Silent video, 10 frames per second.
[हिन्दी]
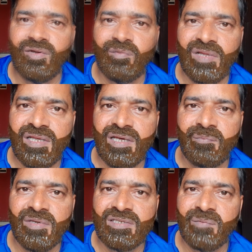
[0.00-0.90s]
तो मिलते
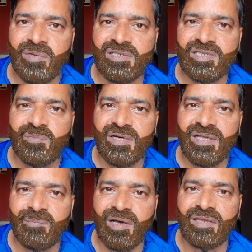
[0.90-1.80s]
हैं बीस से पच्चीस
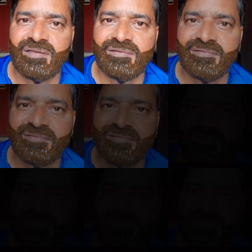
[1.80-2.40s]
मिनट के बाद